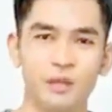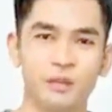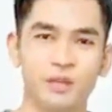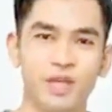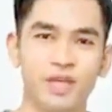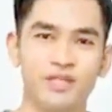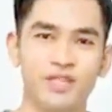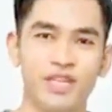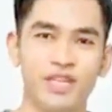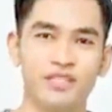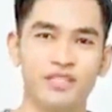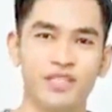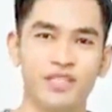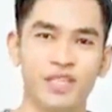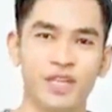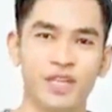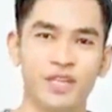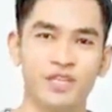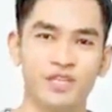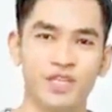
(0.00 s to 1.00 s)

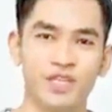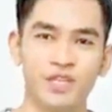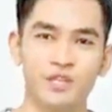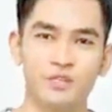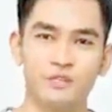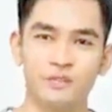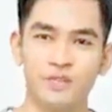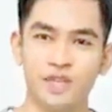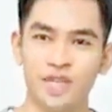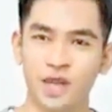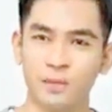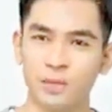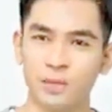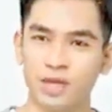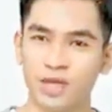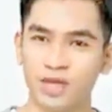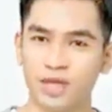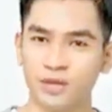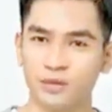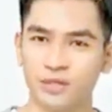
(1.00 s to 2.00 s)
Aduh, kenapa?
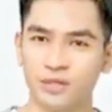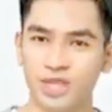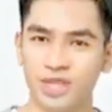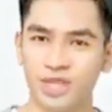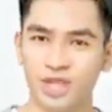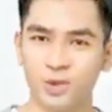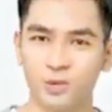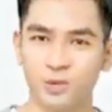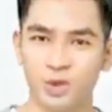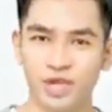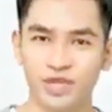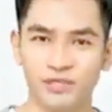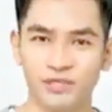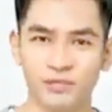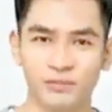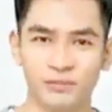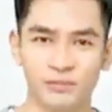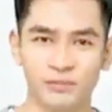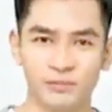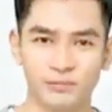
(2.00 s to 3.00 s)

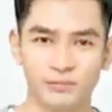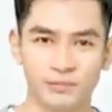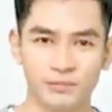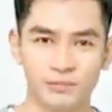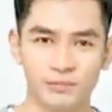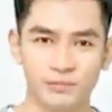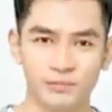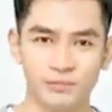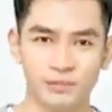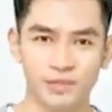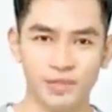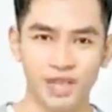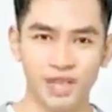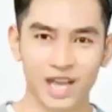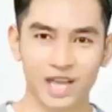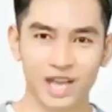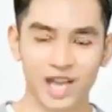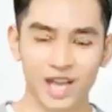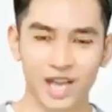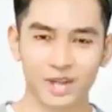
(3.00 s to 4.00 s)
Orang suci itu
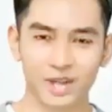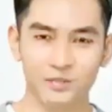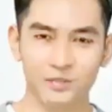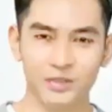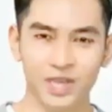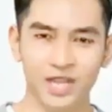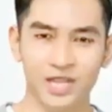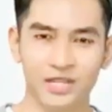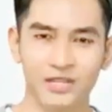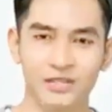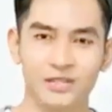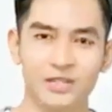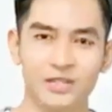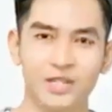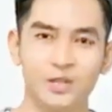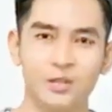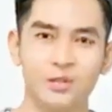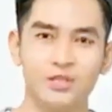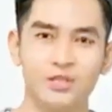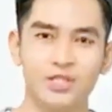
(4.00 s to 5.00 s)
bertanya dengan
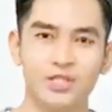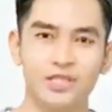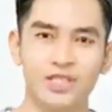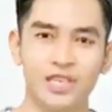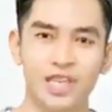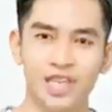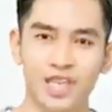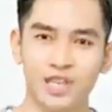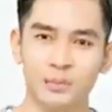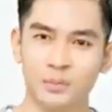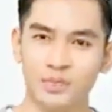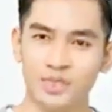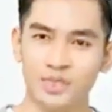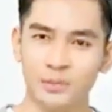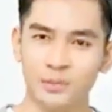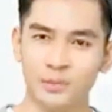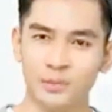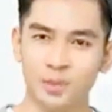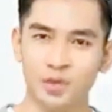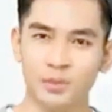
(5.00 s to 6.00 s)
rasa ingin tahu.
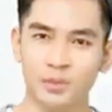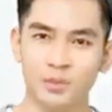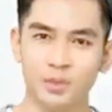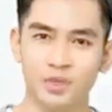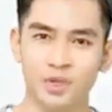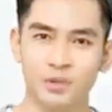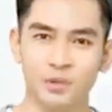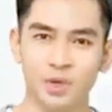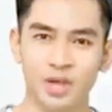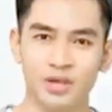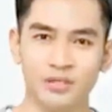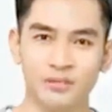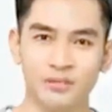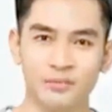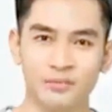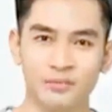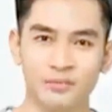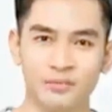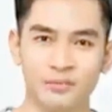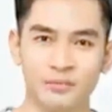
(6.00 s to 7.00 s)

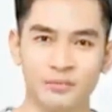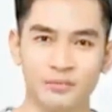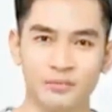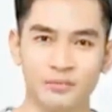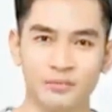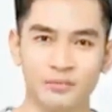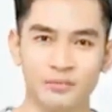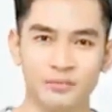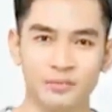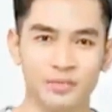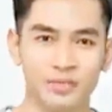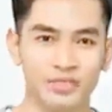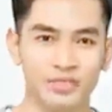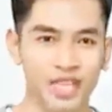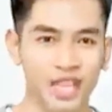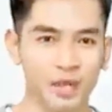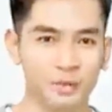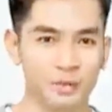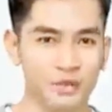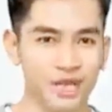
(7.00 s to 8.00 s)
Aku baru tahu
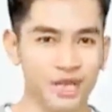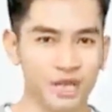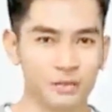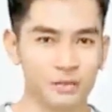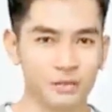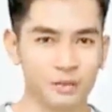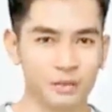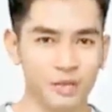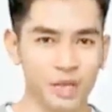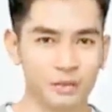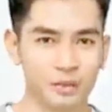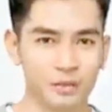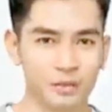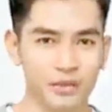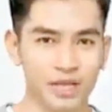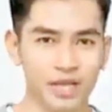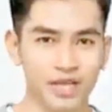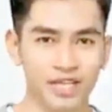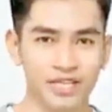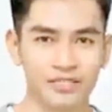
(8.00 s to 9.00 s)
identitas orang yang
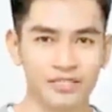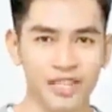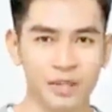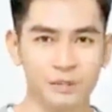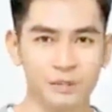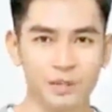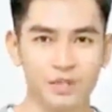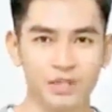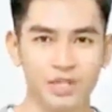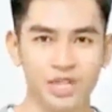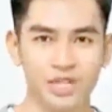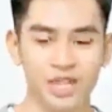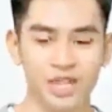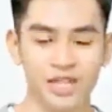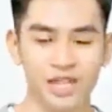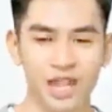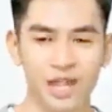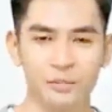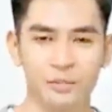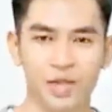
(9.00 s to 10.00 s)
mengambil batu
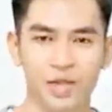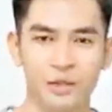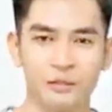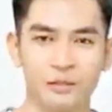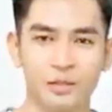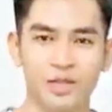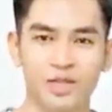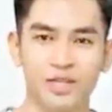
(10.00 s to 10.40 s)
bulan darah.